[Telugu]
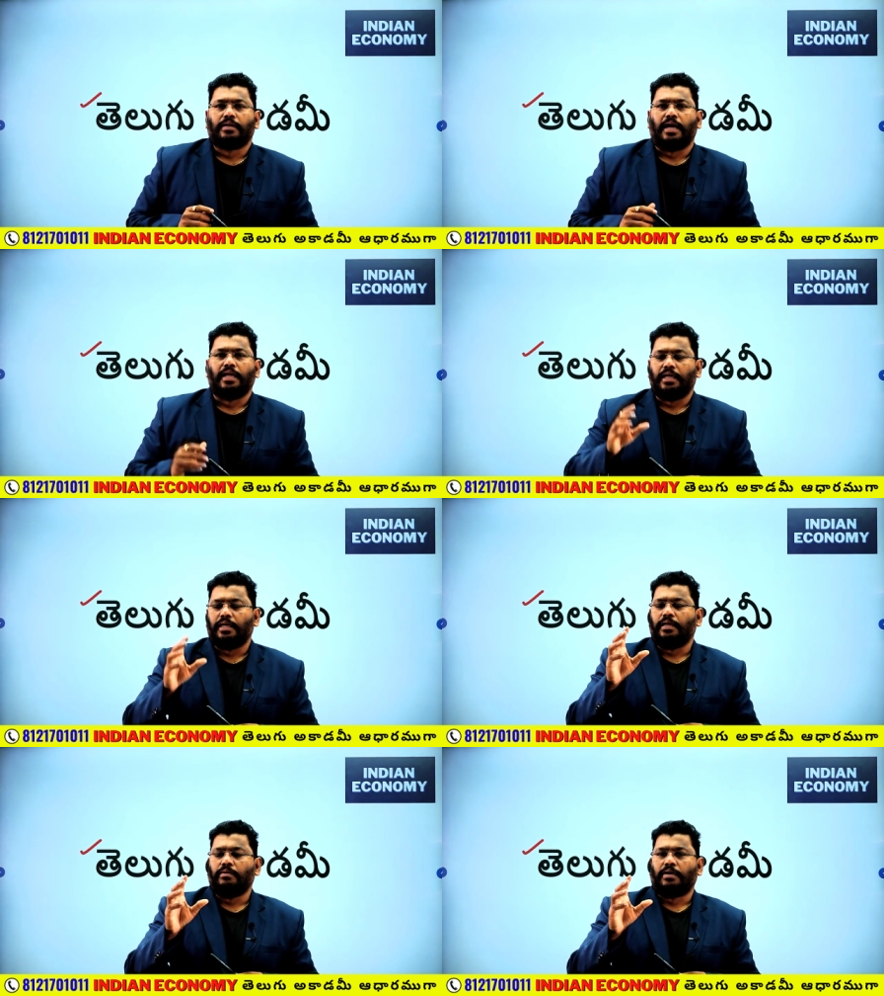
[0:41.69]
కానీ
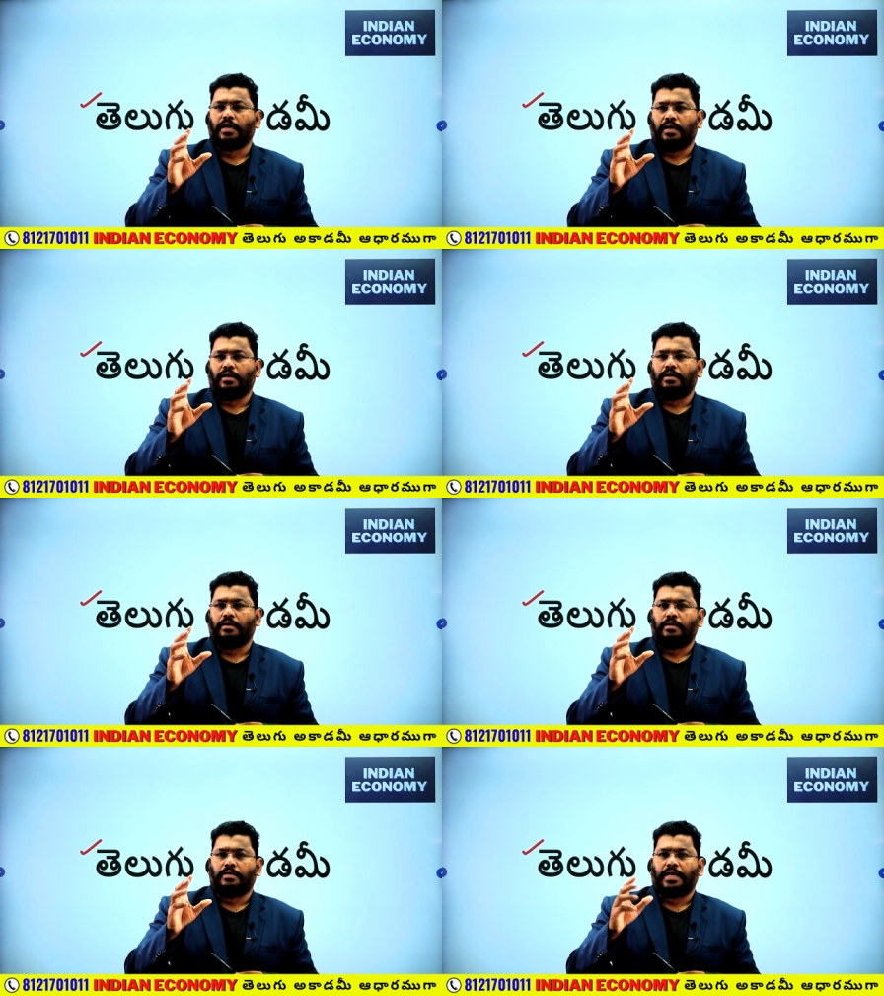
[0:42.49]
ఒక
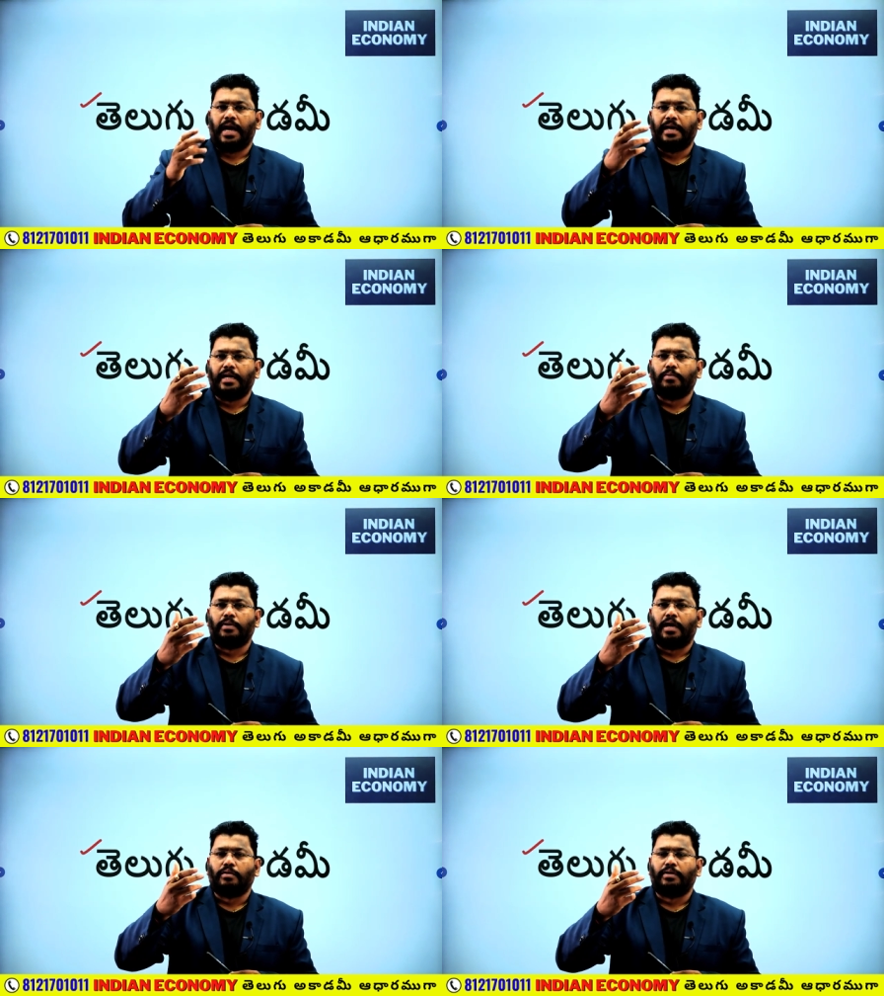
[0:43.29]
టైం టేబుల్
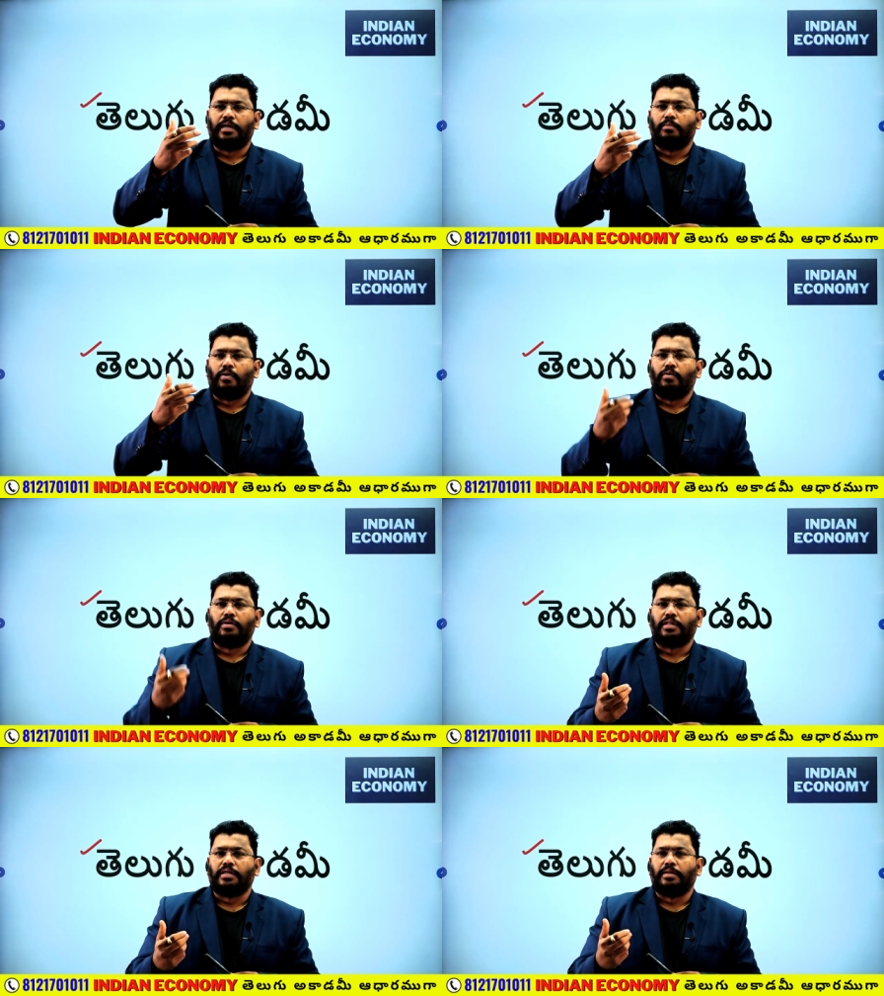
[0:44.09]
లాగుంటే
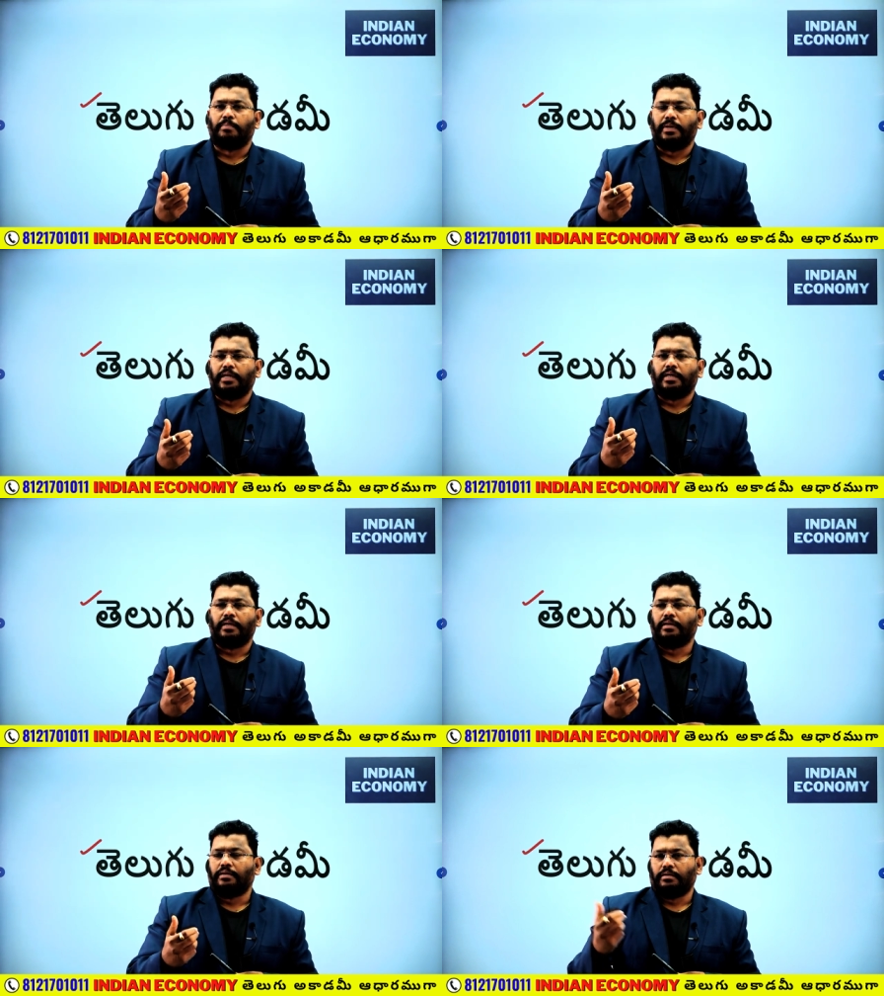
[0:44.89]
బాగుంటుందని చెప్పి
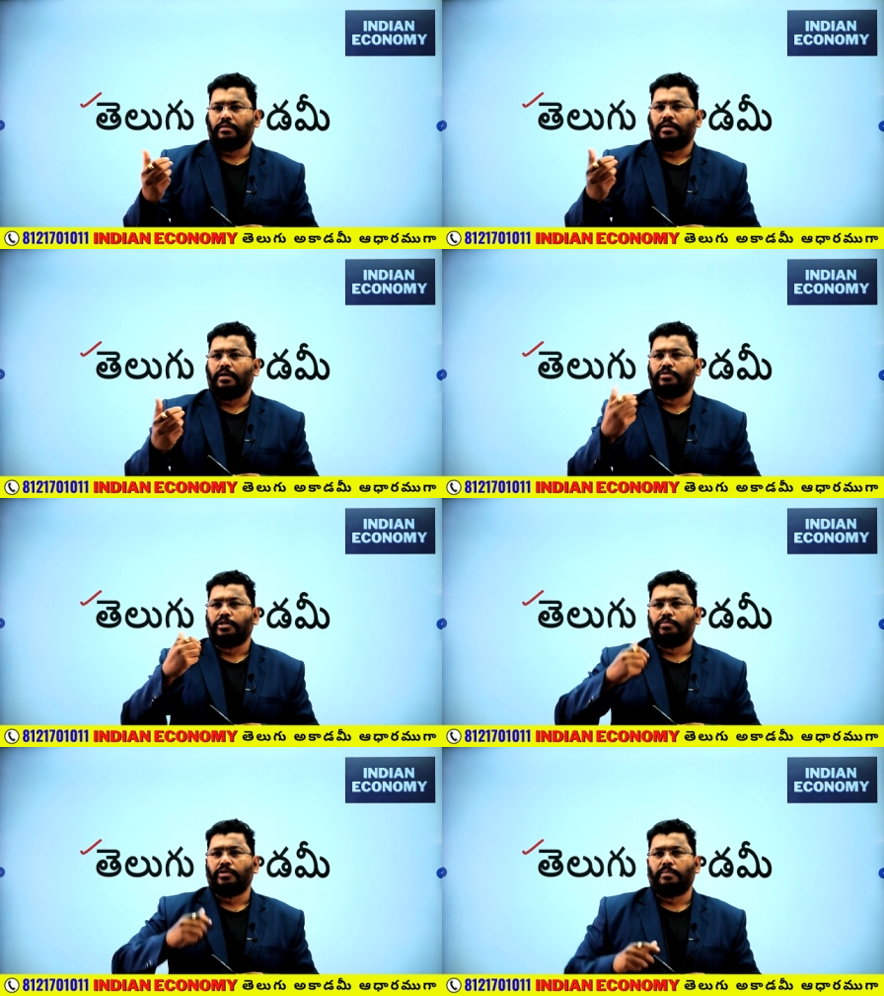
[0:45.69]
నాకు
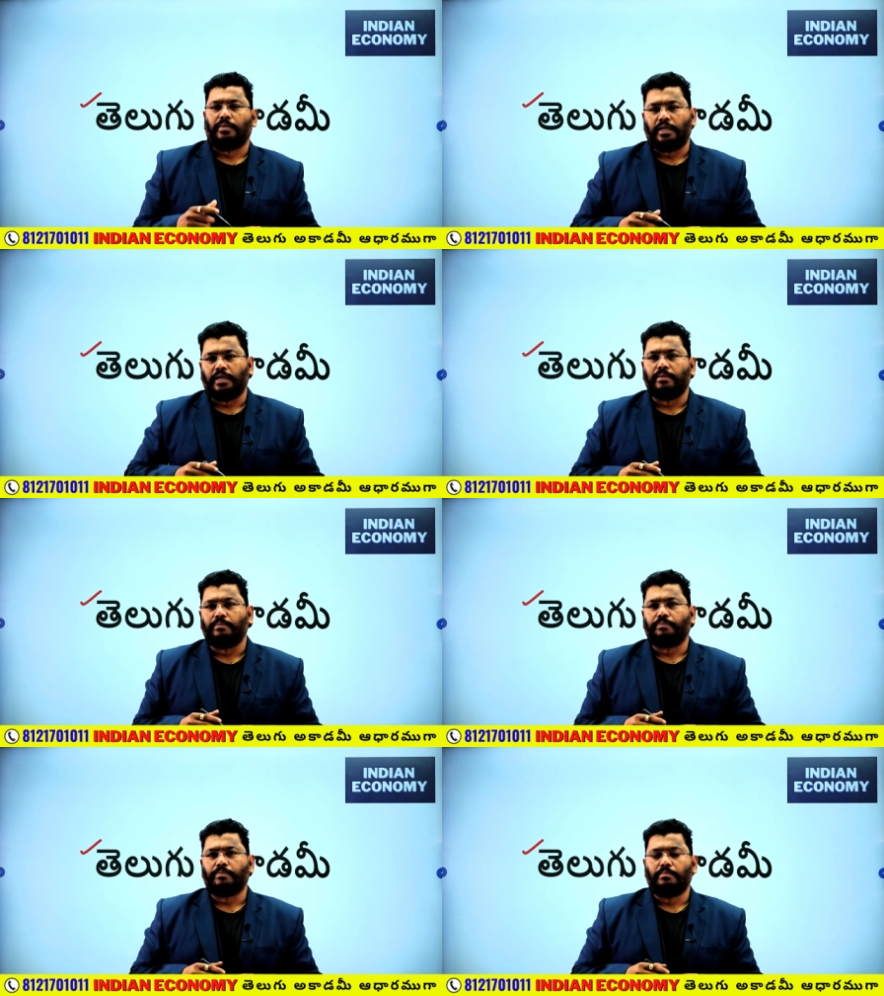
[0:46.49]
చెప్తున్నమాట
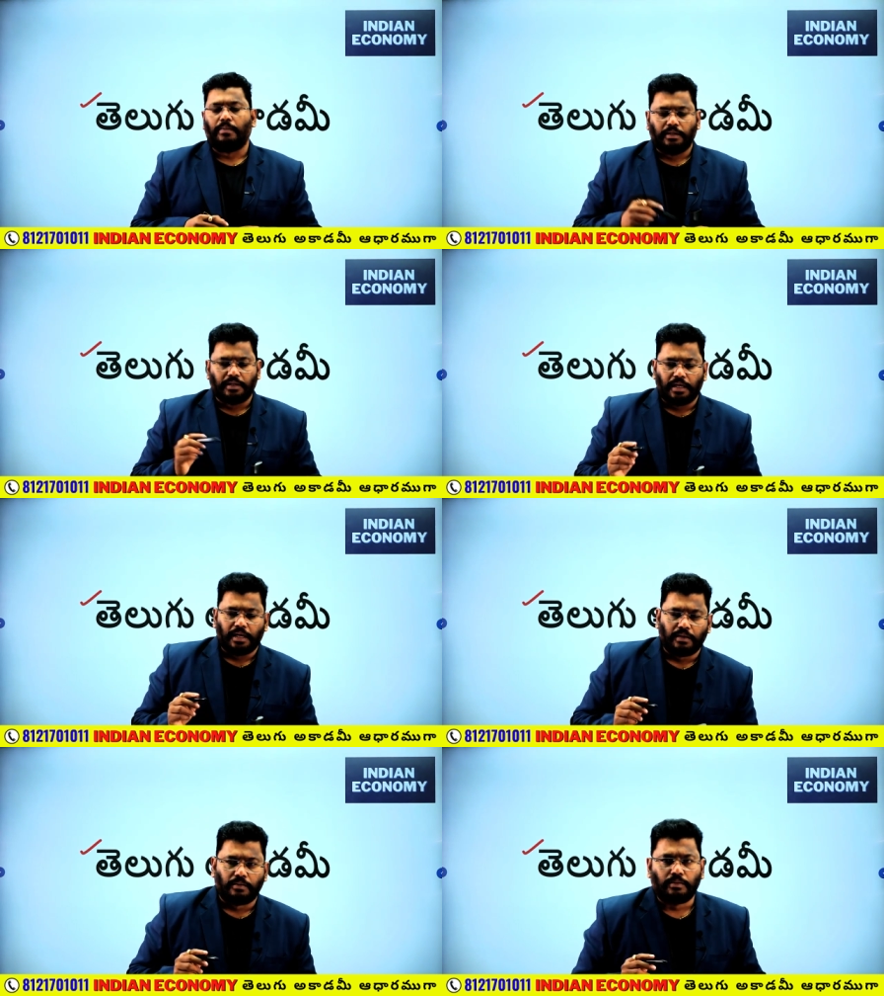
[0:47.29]
అందుకే
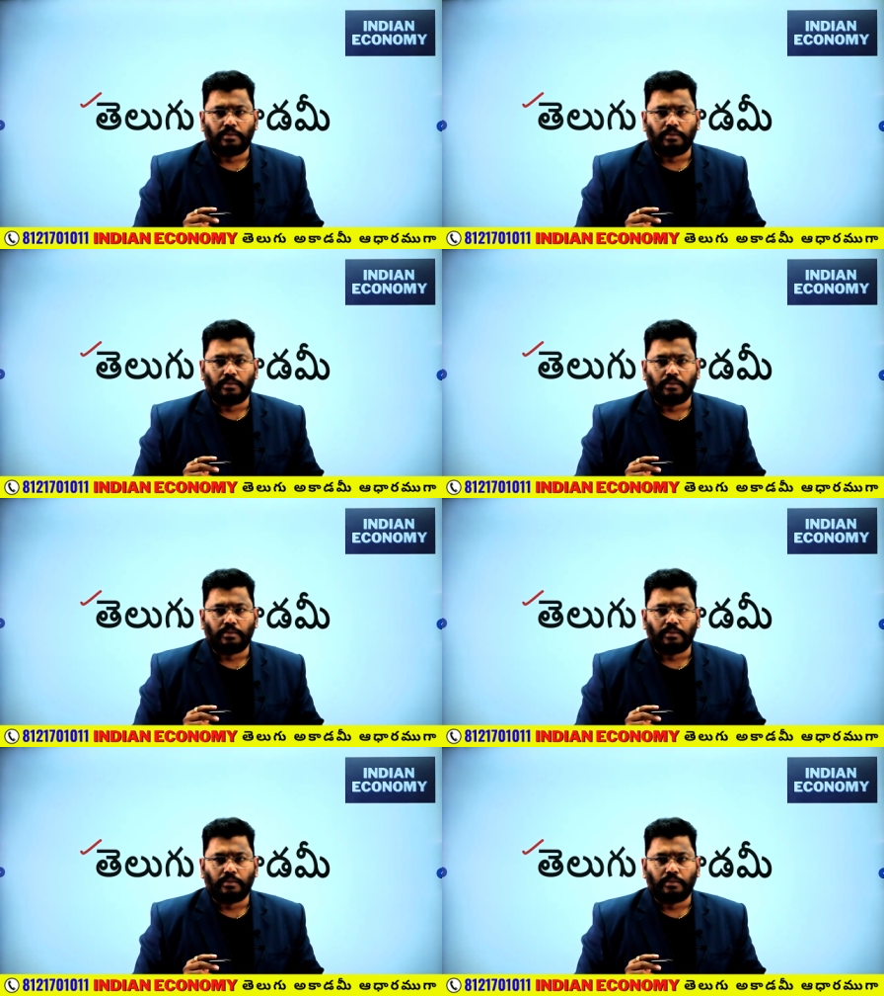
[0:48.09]
నేను